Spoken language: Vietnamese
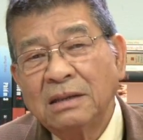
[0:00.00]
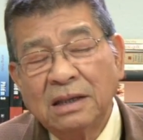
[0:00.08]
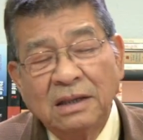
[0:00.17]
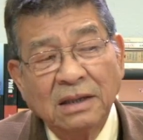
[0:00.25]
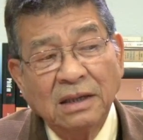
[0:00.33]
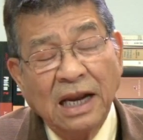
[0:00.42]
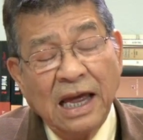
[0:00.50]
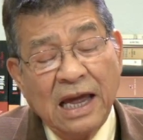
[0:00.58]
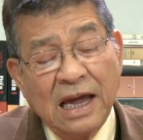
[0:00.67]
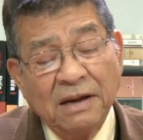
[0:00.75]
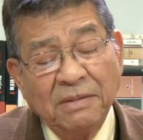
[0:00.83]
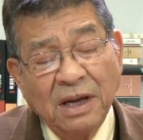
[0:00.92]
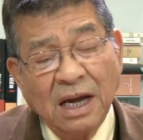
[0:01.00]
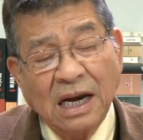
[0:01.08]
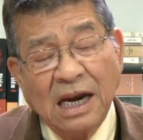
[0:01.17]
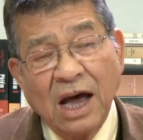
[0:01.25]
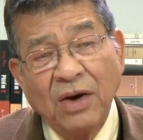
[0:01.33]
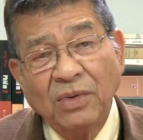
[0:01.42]
từ lễ
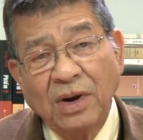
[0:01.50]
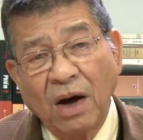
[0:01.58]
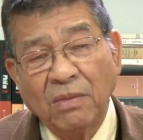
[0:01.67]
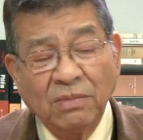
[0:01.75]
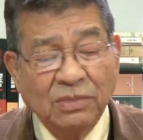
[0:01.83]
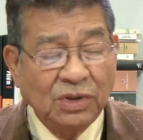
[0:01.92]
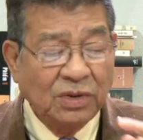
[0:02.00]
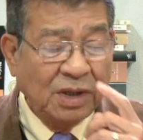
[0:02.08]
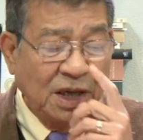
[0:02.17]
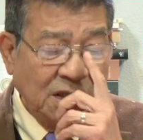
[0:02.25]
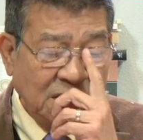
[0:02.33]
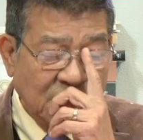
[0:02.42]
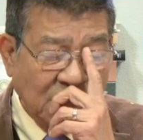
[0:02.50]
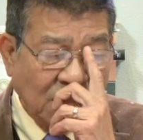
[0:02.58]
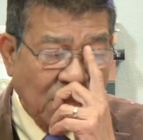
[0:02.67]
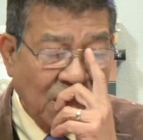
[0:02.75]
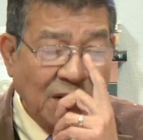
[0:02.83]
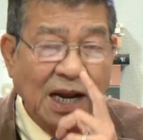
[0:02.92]
lao động cho tới trước
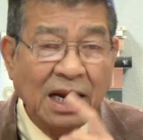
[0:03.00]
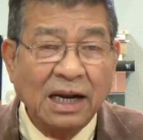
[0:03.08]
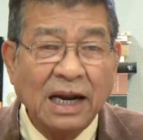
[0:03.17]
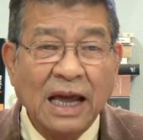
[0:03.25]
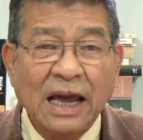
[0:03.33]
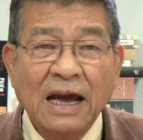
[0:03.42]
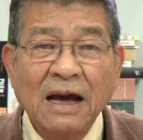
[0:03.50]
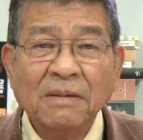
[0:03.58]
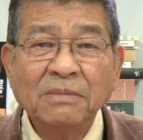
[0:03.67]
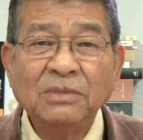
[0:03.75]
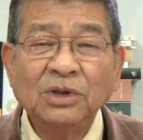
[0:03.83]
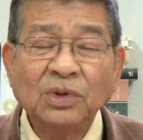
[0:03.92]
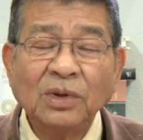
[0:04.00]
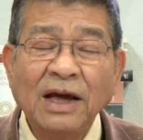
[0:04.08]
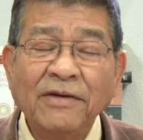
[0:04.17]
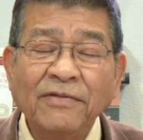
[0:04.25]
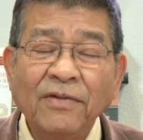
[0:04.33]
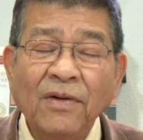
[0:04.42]
đó là lễ um,
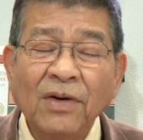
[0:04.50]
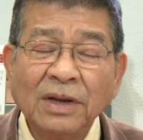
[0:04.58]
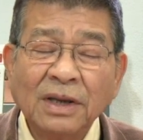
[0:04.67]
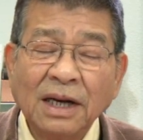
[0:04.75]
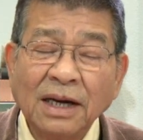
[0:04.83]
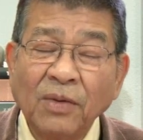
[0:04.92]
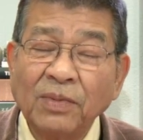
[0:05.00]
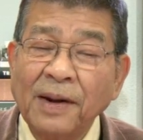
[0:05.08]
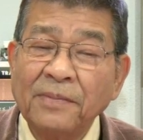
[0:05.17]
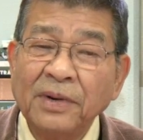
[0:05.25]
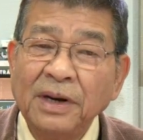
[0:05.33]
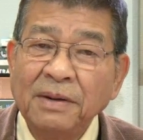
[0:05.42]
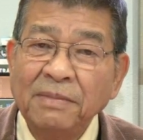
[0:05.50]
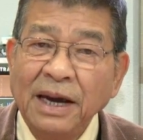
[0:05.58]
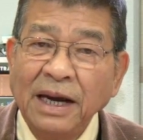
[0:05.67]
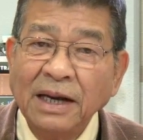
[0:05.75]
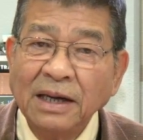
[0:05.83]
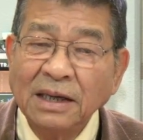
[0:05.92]
July 4, tức là độc lập của nước
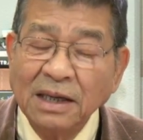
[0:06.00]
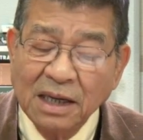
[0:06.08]
Mỹ đó,